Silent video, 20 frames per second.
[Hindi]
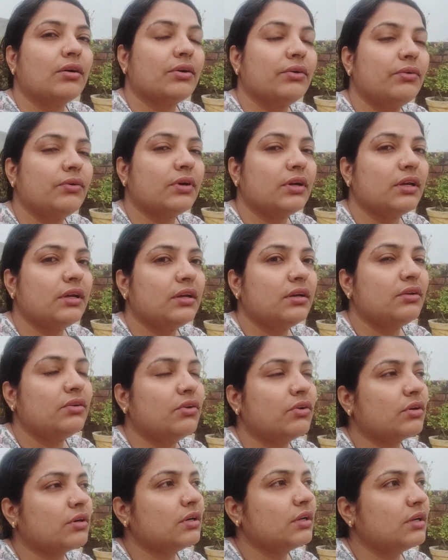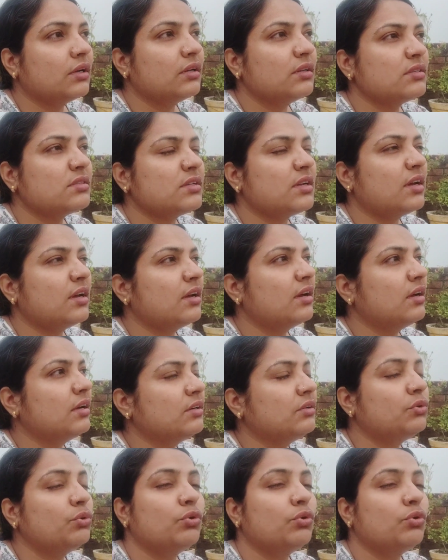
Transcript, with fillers: क्योंकि डॉक्टर